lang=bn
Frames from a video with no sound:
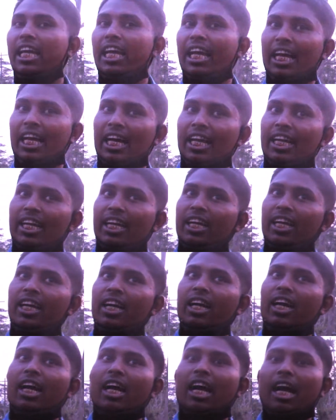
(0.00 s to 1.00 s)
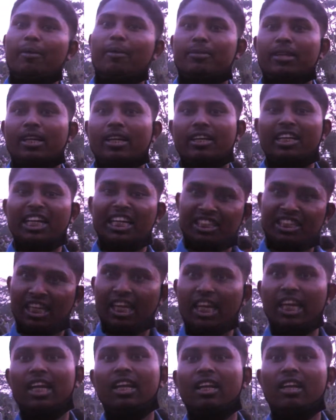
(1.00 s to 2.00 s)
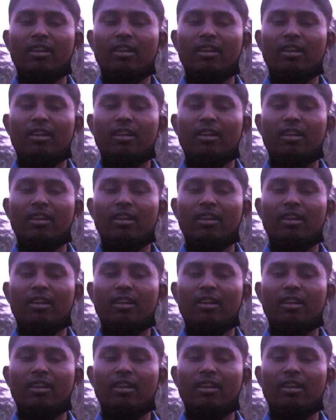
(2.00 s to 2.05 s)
এখানে আপনার ন্যাচারাল